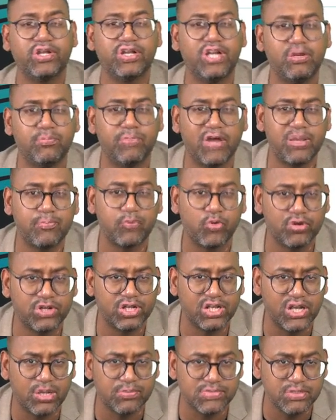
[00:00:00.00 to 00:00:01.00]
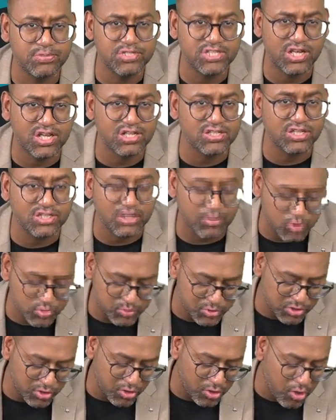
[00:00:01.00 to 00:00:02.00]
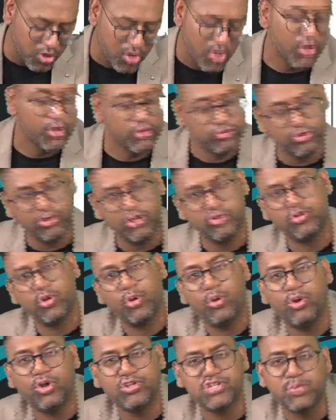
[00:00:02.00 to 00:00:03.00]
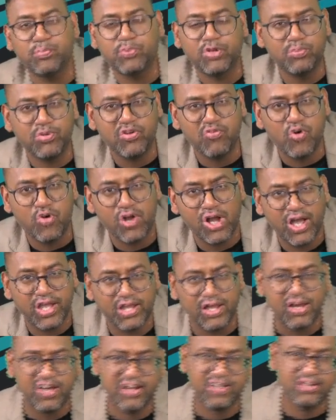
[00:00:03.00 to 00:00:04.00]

एंड बाय प्रोडक्ट के नाम से भी जाना जाता है कुछ बच्चे कहेंगे सर एक थ्योरी का चैप्टर भी वो कहा आएगा अरे